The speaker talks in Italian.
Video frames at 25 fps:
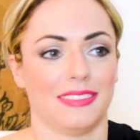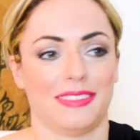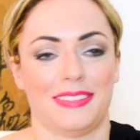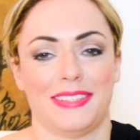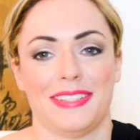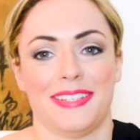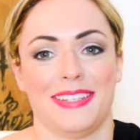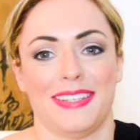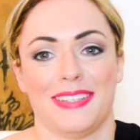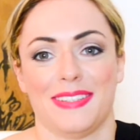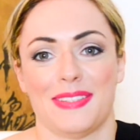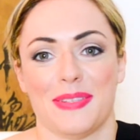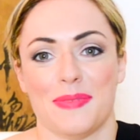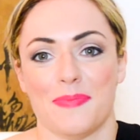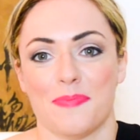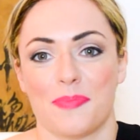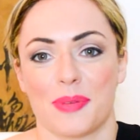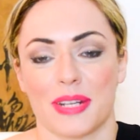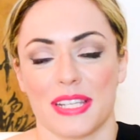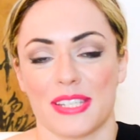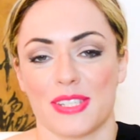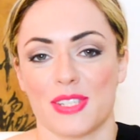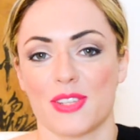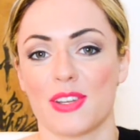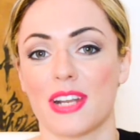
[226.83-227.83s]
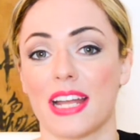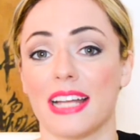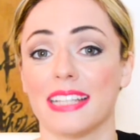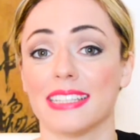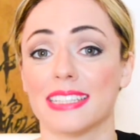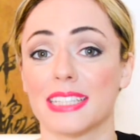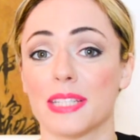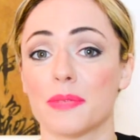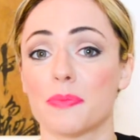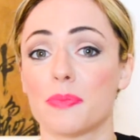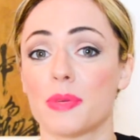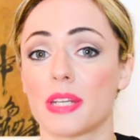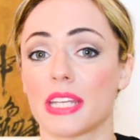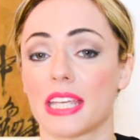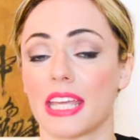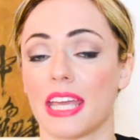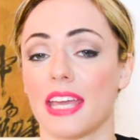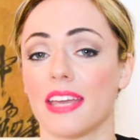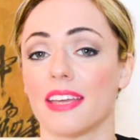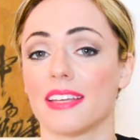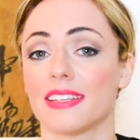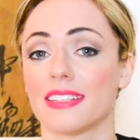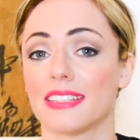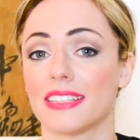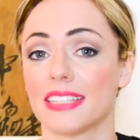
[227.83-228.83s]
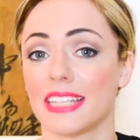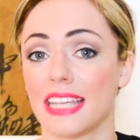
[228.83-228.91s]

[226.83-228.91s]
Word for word: di, di impressionante perché